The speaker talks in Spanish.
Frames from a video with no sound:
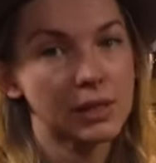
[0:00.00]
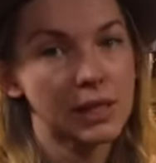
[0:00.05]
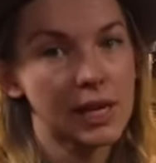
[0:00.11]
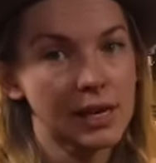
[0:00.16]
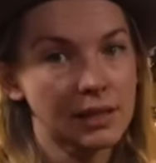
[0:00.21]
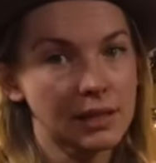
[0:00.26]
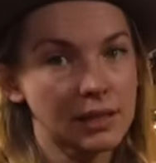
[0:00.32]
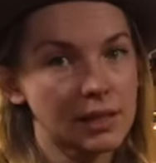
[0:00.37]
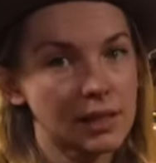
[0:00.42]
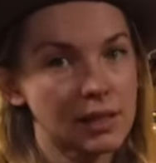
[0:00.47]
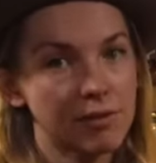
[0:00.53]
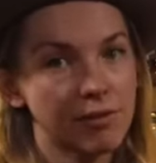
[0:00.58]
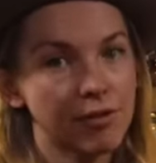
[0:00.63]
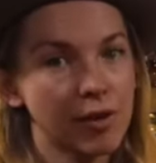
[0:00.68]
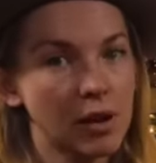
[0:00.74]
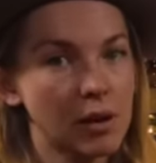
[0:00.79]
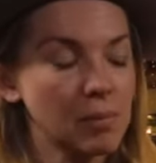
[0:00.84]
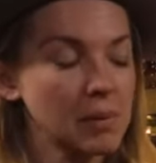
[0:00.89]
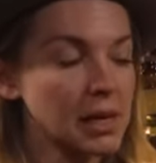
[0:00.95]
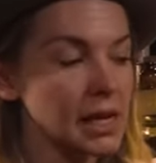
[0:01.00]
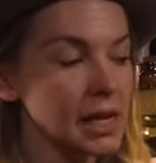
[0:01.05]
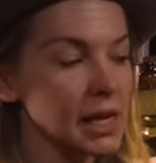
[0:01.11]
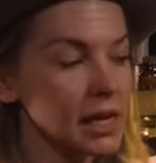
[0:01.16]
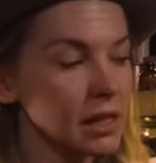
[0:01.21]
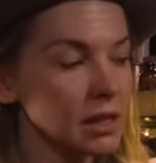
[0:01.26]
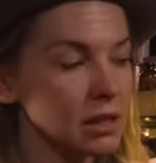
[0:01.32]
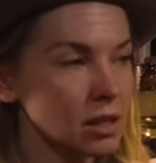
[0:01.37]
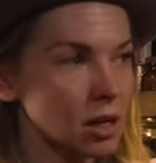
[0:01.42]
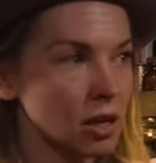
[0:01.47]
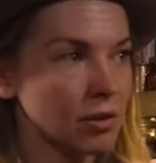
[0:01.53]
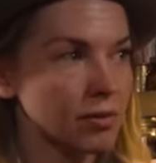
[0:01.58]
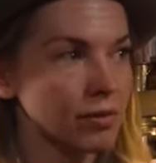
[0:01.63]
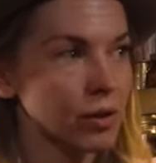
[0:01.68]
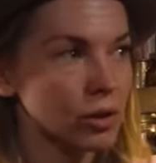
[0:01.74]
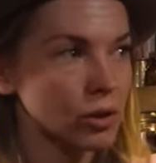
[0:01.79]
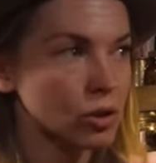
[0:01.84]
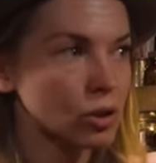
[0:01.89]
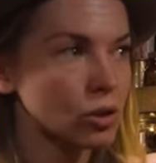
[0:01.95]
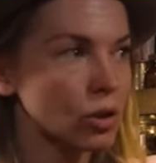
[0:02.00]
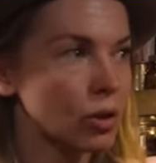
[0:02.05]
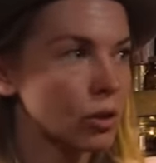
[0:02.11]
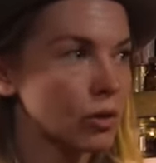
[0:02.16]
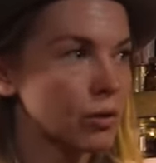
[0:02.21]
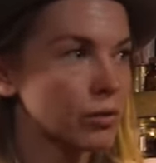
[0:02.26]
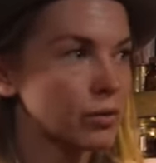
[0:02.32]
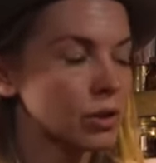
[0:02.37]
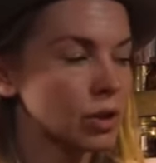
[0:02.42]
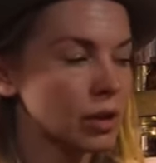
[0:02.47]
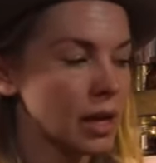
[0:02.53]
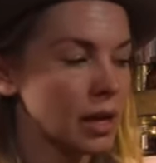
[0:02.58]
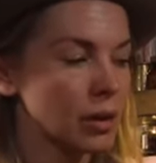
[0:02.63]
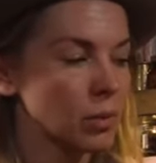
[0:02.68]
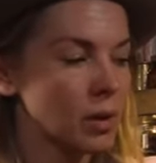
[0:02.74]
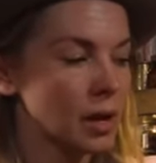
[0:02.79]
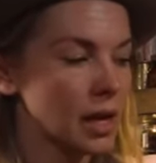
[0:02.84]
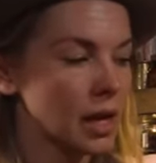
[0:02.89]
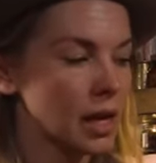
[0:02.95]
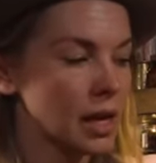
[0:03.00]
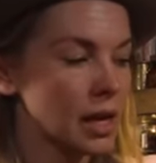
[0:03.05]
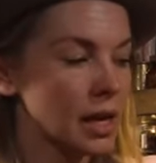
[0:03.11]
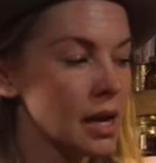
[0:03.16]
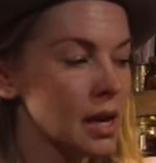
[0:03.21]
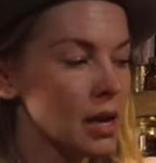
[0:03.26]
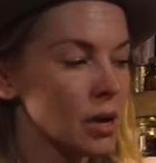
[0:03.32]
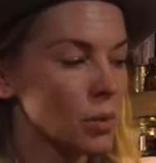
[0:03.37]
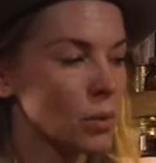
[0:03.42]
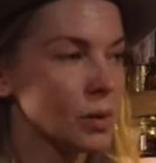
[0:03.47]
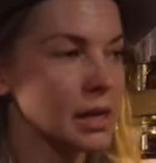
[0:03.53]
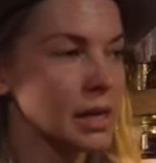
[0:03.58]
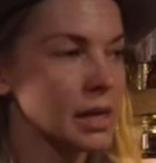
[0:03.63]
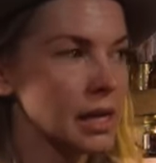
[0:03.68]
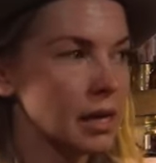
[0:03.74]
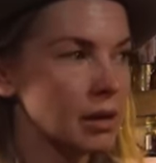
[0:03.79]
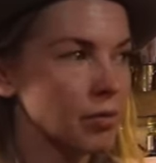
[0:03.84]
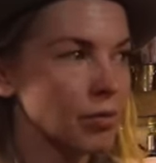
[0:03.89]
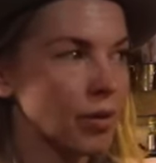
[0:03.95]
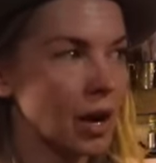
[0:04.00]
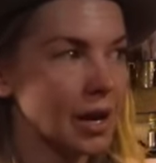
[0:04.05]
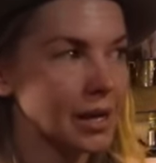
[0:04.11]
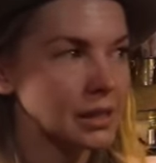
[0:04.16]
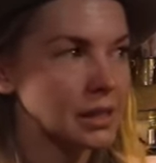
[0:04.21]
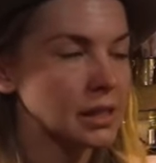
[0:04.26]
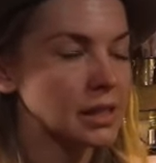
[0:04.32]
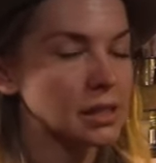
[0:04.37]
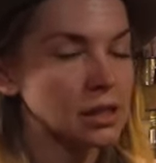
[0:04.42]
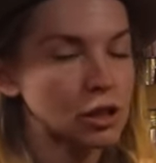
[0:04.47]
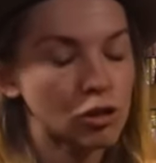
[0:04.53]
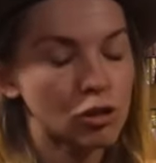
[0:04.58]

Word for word: de este gabinete hay fibra de vidrio que protege la parte inferior del gabinete del calor de